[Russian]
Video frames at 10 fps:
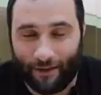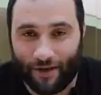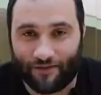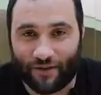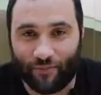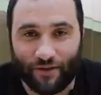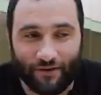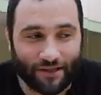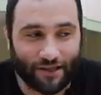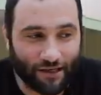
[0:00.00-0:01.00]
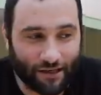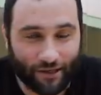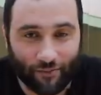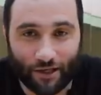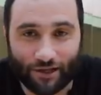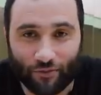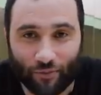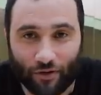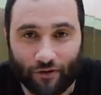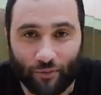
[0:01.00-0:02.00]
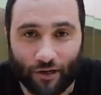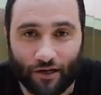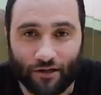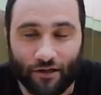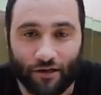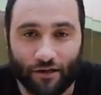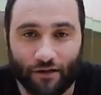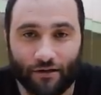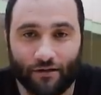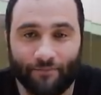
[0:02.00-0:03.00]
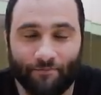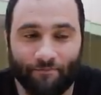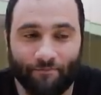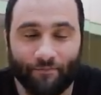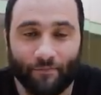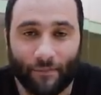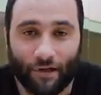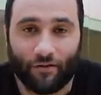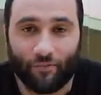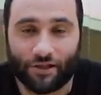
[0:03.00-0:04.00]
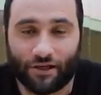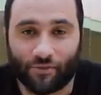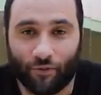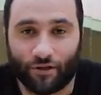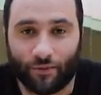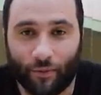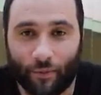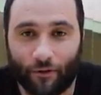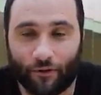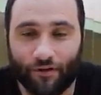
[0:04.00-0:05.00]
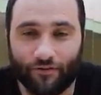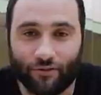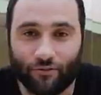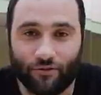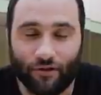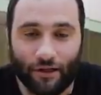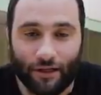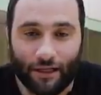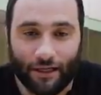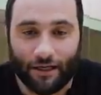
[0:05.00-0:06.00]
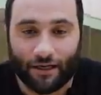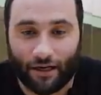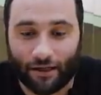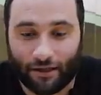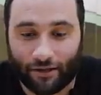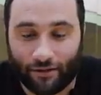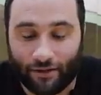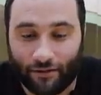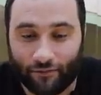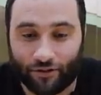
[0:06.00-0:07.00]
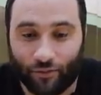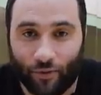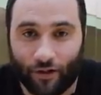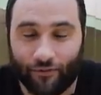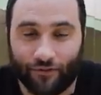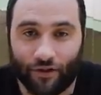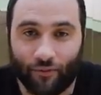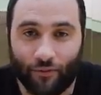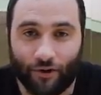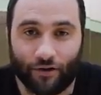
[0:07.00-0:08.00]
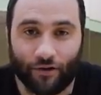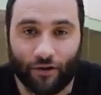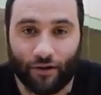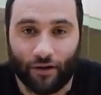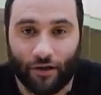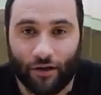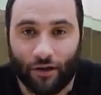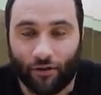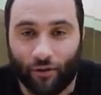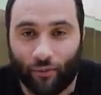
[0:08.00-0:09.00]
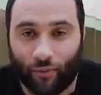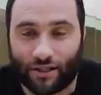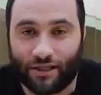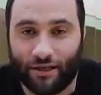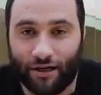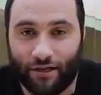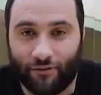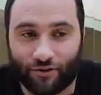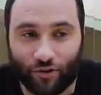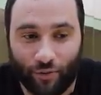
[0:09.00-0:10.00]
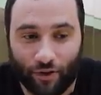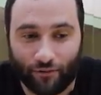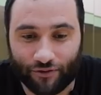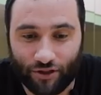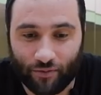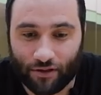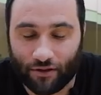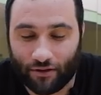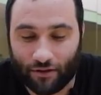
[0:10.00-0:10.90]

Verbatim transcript: Ребят, всем привет. Э, меня зовут Павел Берлин. Э, я мастер спорта по пауэрлифтингу. Когда-то выступал в трейборе, но последние года выступал в жиме.